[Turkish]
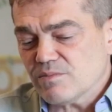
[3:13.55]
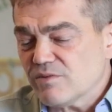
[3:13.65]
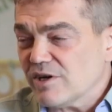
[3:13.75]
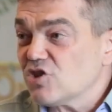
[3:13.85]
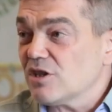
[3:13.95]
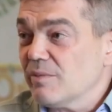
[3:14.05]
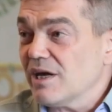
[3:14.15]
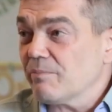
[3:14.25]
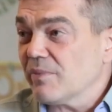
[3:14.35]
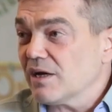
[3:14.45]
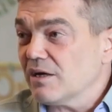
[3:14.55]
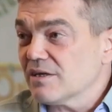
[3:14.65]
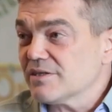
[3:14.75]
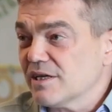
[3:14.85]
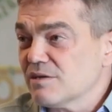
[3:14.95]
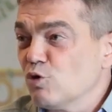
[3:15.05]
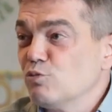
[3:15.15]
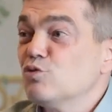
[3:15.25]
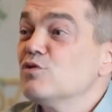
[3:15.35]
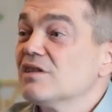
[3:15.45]
sırf açıklama yapmaya kalksanız
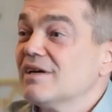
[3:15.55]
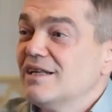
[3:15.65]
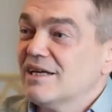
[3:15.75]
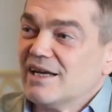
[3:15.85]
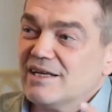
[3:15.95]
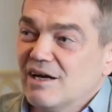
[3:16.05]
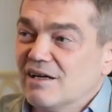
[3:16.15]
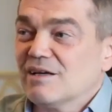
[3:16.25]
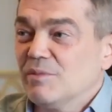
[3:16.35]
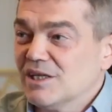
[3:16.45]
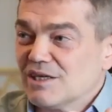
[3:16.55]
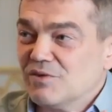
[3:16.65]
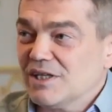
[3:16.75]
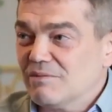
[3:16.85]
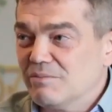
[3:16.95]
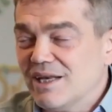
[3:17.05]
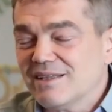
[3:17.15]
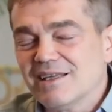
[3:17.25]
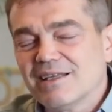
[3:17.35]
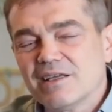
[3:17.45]
o bütün detayları hani atamaları falan
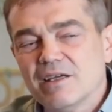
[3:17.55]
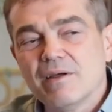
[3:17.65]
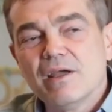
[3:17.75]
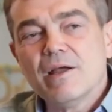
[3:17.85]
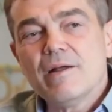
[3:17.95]
belediyedeki